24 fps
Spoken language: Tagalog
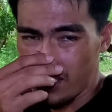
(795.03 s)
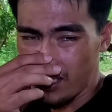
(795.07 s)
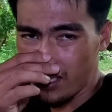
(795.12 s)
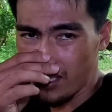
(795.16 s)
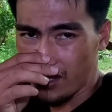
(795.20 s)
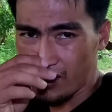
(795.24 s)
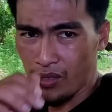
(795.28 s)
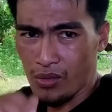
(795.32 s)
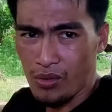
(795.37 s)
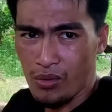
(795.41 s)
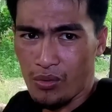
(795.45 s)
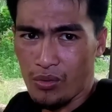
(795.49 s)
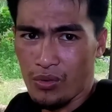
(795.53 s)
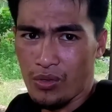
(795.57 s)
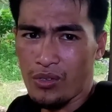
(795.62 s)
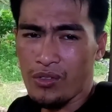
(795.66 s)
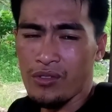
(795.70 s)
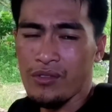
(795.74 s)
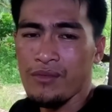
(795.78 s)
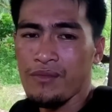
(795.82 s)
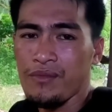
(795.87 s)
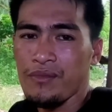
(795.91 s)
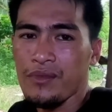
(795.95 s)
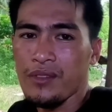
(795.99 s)
so
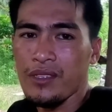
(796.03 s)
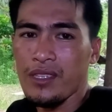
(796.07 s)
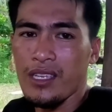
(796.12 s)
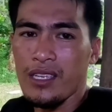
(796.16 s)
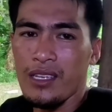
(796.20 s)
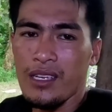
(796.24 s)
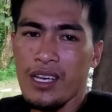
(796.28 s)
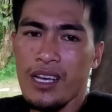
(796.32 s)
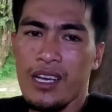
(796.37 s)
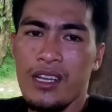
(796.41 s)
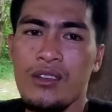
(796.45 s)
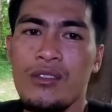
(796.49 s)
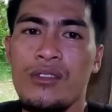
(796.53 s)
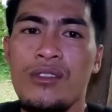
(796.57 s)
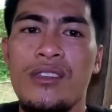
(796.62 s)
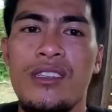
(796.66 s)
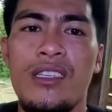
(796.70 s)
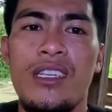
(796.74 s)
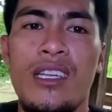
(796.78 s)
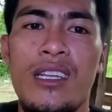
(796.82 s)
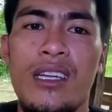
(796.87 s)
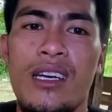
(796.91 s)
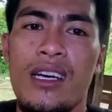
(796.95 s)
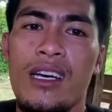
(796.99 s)
yun hindi na ano
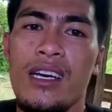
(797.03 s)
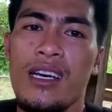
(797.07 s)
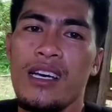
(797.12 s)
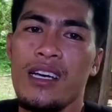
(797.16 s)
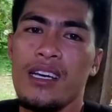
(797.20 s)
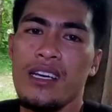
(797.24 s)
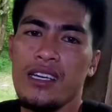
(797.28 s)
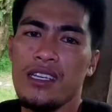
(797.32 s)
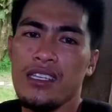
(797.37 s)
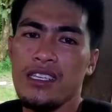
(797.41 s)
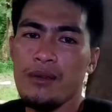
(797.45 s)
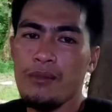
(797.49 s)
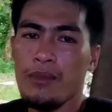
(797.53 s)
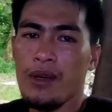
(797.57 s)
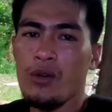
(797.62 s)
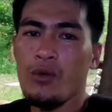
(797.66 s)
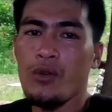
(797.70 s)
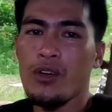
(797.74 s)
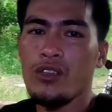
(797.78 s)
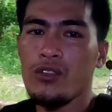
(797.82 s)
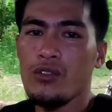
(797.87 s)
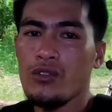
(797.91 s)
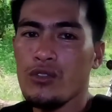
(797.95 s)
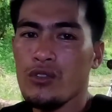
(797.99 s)
hindi na niya
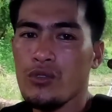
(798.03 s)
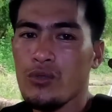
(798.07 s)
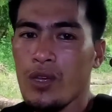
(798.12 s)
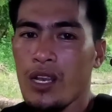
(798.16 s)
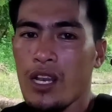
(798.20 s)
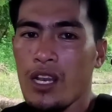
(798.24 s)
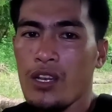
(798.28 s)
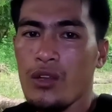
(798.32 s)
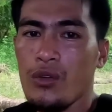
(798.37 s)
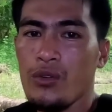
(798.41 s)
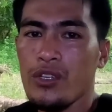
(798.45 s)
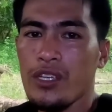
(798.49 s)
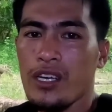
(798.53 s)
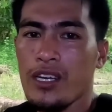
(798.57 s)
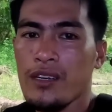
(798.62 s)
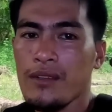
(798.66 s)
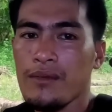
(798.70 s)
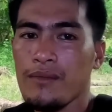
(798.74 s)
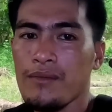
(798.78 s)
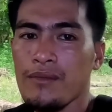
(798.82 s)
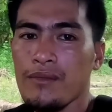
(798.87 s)
makuha yung sweldo niya